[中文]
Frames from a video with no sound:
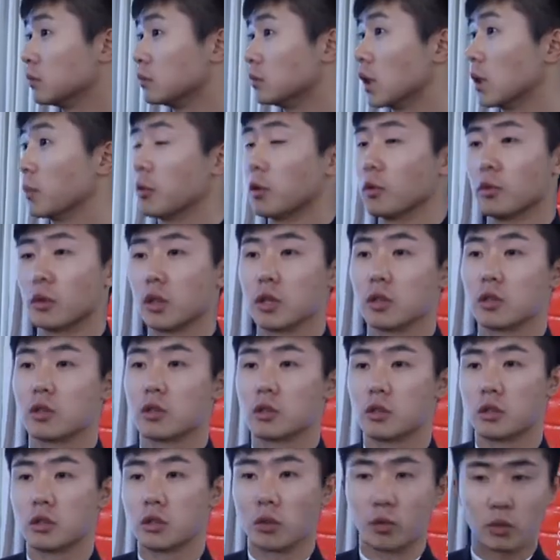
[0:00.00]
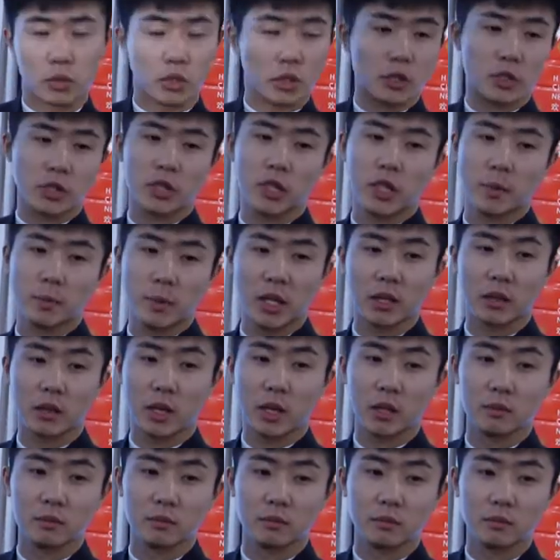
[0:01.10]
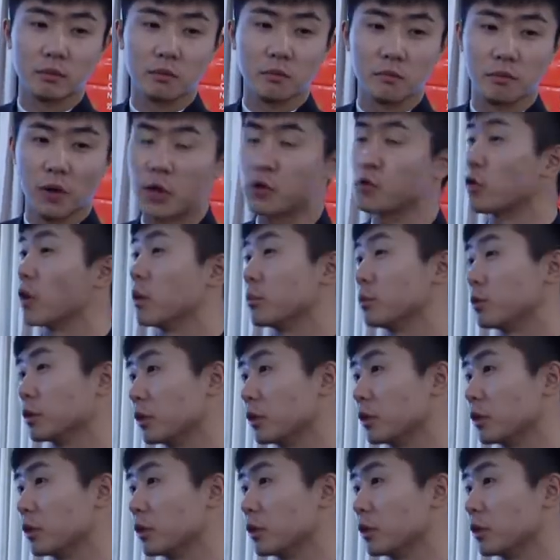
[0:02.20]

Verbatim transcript: 那么我是右侧肢体偏瘫，完全不